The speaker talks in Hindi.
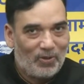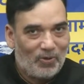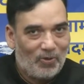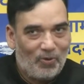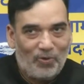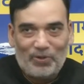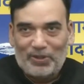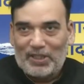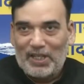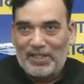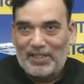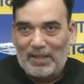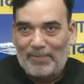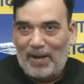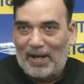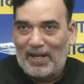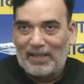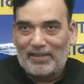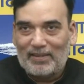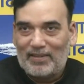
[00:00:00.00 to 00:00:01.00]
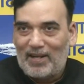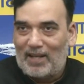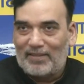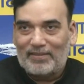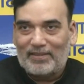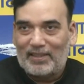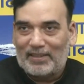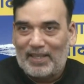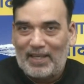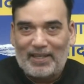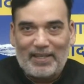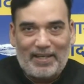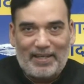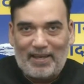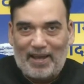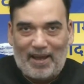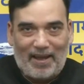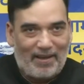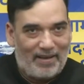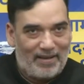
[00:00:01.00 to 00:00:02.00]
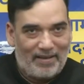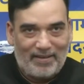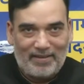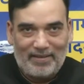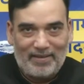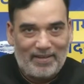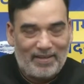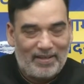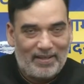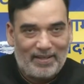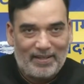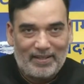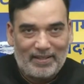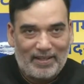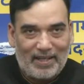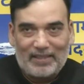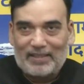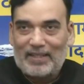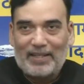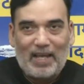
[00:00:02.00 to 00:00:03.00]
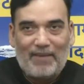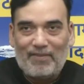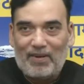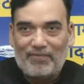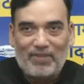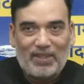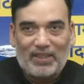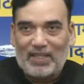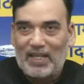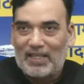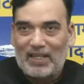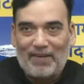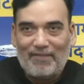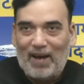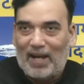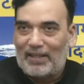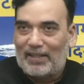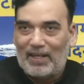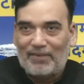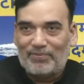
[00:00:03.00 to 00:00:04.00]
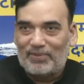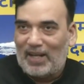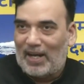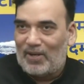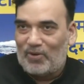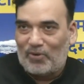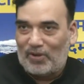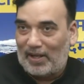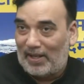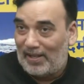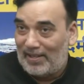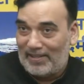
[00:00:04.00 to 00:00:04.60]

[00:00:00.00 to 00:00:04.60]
उनकी जमानत निरस्त की गई है इसलिए अब अरविंद केजरीवाल गिरफ्तार होंगे